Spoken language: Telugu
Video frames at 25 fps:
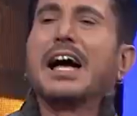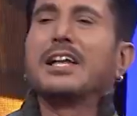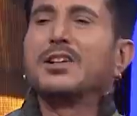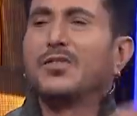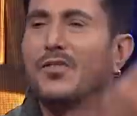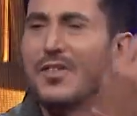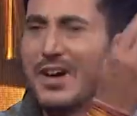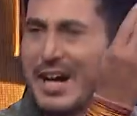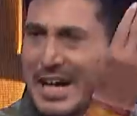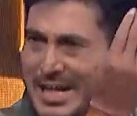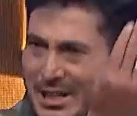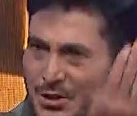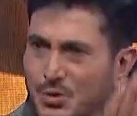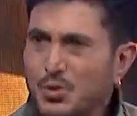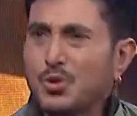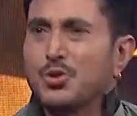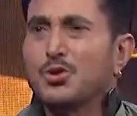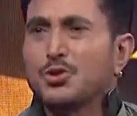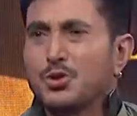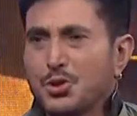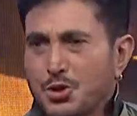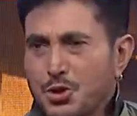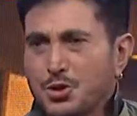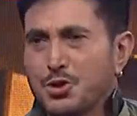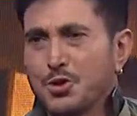అది వాళ్ళ
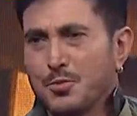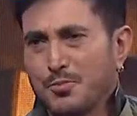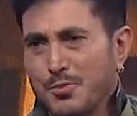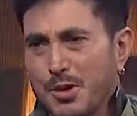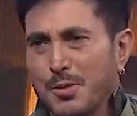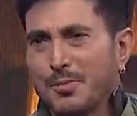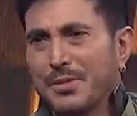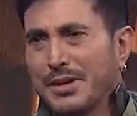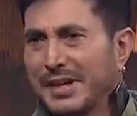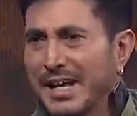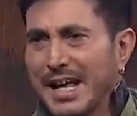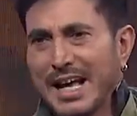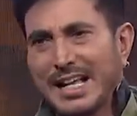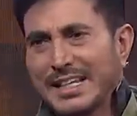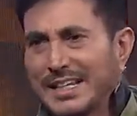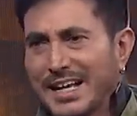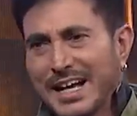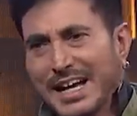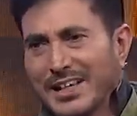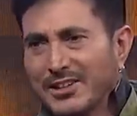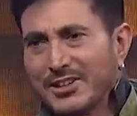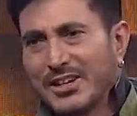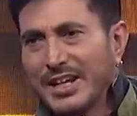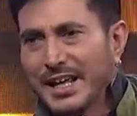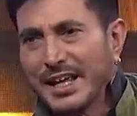దురదృష్టం పాప నాది
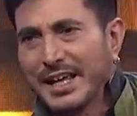కాదు